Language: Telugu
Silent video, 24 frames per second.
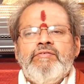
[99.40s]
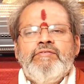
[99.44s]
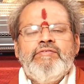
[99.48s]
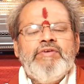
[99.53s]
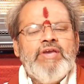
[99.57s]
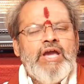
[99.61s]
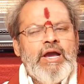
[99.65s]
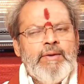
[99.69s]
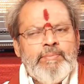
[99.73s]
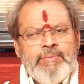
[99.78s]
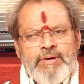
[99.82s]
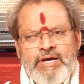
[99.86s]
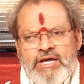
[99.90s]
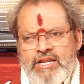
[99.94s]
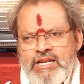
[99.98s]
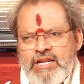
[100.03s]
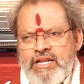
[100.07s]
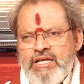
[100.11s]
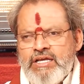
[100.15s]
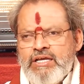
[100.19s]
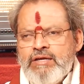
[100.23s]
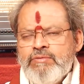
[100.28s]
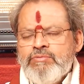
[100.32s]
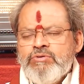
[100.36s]
వ్యాపార
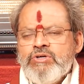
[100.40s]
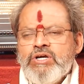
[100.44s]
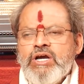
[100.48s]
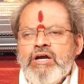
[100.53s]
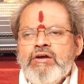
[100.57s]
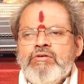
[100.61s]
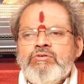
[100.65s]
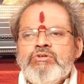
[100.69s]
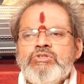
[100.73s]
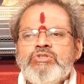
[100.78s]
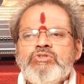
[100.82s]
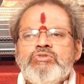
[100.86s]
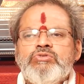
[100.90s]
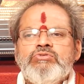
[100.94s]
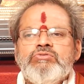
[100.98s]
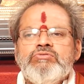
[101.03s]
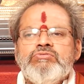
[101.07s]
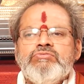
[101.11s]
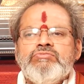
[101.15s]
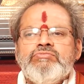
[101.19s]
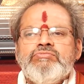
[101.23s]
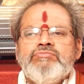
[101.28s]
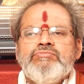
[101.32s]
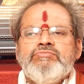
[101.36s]
రంగము కావచ్చు
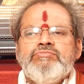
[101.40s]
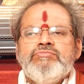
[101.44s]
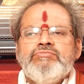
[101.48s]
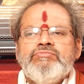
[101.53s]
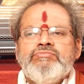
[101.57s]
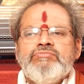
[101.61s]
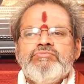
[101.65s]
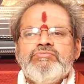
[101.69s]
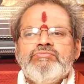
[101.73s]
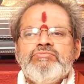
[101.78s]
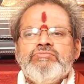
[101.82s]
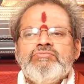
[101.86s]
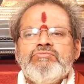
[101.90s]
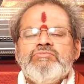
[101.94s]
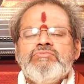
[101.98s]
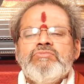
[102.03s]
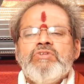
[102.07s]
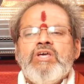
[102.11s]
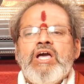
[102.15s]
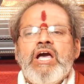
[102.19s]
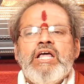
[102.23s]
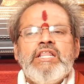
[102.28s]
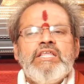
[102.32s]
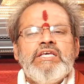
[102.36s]

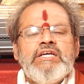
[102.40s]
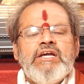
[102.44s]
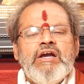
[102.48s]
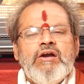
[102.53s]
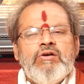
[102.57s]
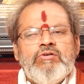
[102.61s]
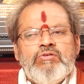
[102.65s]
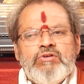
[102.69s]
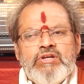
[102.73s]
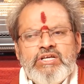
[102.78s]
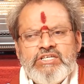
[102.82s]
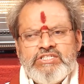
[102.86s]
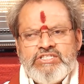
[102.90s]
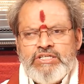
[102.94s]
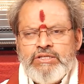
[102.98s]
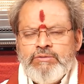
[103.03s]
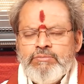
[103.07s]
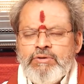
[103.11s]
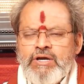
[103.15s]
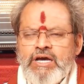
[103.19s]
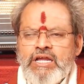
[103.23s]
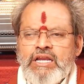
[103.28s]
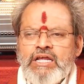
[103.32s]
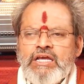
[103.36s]
అది కాకుండా
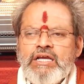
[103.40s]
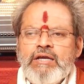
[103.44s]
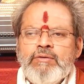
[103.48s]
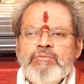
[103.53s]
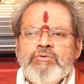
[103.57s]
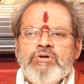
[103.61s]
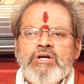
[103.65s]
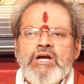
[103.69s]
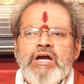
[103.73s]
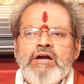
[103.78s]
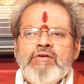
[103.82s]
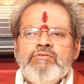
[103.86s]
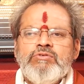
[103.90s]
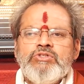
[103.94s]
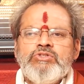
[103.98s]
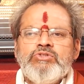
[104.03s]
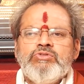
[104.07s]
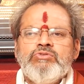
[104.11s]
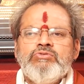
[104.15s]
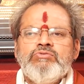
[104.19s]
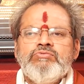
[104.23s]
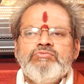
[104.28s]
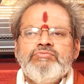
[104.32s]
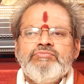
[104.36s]
సినిమా రంగము
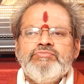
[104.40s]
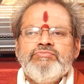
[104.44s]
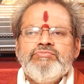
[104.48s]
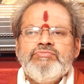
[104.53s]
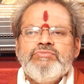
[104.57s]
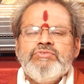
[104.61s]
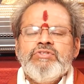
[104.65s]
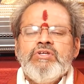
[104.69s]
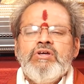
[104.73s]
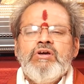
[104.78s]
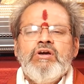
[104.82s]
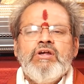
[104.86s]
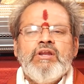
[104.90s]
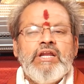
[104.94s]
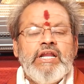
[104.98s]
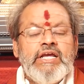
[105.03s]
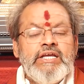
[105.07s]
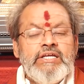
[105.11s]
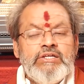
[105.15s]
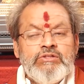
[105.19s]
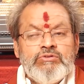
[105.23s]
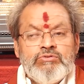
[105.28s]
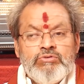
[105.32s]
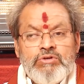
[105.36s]
కావచ్చు
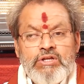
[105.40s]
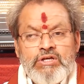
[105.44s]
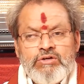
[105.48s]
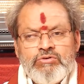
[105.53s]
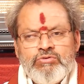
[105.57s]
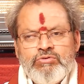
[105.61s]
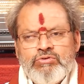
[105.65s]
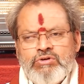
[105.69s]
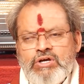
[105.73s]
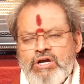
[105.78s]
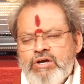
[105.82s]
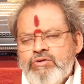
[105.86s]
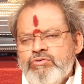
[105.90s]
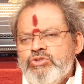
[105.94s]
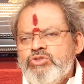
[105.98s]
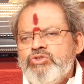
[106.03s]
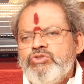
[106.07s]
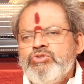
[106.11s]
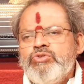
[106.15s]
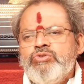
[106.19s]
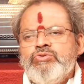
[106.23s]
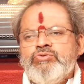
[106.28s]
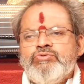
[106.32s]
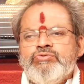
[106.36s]
రైతులకు
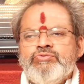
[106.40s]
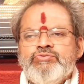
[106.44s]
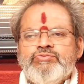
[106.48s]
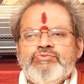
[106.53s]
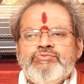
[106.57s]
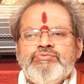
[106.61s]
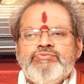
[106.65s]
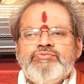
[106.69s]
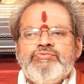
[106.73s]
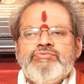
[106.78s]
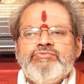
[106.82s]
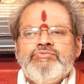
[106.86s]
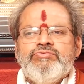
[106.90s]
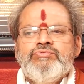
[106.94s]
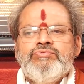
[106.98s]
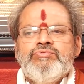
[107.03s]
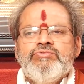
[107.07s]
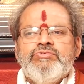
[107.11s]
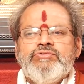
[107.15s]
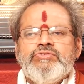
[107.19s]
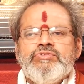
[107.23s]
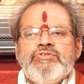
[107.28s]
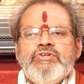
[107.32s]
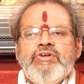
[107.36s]
కావచ్చును
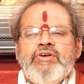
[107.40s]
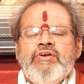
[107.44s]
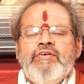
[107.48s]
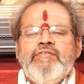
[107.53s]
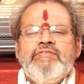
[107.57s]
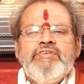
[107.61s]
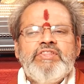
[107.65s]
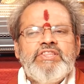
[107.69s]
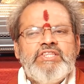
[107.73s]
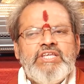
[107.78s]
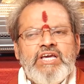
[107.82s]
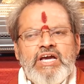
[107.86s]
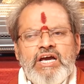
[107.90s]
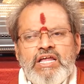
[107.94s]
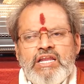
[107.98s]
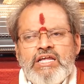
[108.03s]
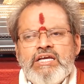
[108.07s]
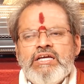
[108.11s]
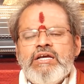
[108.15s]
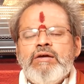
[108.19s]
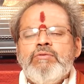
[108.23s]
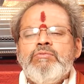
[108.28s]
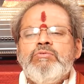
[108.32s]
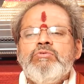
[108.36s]

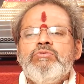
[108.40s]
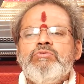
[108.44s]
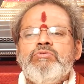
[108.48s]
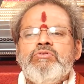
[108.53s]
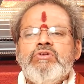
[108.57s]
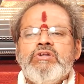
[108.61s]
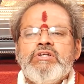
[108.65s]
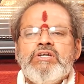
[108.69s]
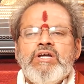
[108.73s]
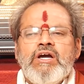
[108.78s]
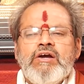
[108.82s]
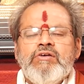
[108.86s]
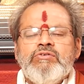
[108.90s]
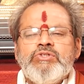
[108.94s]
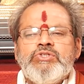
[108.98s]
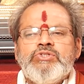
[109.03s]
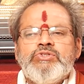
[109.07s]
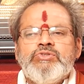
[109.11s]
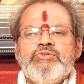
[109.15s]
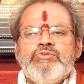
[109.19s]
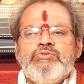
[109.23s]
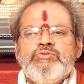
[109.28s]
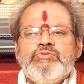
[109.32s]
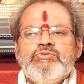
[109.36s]
విద్యారంగం
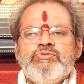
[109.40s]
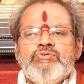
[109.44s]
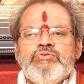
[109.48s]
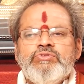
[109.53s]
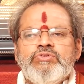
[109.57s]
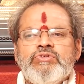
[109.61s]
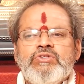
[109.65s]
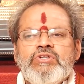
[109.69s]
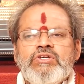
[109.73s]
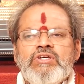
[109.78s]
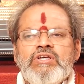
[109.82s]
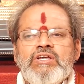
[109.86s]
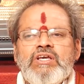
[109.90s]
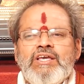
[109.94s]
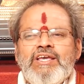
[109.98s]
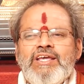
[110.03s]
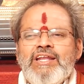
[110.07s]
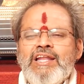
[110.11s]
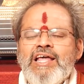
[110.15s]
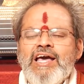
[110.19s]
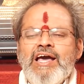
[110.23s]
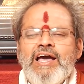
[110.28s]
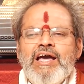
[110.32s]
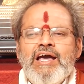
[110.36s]
కావచ్చు
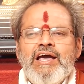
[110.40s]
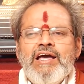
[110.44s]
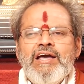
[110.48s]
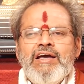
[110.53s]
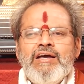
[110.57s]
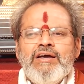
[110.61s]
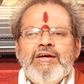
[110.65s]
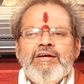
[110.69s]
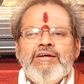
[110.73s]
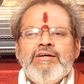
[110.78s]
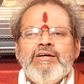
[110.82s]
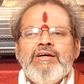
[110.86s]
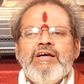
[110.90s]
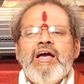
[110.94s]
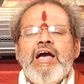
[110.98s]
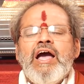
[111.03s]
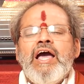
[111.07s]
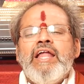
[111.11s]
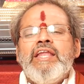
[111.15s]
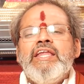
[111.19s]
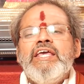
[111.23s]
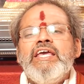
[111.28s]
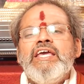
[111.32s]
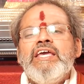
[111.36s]
ఇలా
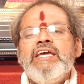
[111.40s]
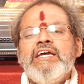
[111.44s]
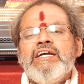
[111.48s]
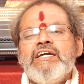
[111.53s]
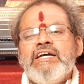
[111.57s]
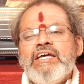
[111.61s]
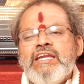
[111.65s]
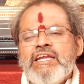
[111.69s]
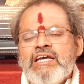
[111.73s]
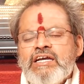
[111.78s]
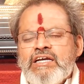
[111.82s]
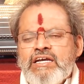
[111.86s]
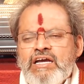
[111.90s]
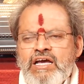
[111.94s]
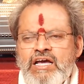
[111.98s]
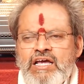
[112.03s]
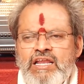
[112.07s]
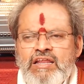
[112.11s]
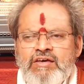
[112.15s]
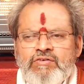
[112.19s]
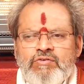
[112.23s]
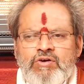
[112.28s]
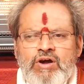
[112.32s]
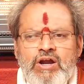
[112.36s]
అనేక
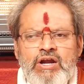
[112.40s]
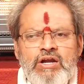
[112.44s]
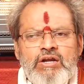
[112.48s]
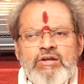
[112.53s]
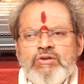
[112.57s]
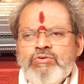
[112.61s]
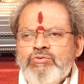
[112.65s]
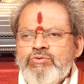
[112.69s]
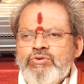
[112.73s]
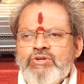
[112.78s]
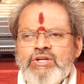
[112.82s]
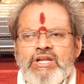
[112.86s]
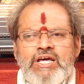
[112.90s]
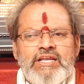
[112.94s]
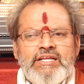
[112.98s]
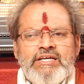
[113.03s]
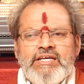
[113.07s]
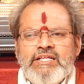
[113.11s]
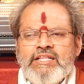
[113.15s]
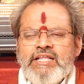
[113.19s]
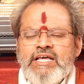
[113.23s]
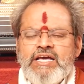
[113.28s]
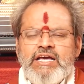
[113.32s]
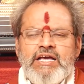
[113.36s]
రకాల వాళ్ళు ఉన్నారు
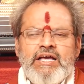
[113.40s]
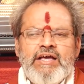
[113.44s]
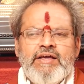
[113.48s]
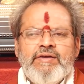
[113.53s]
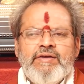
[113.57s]
కదా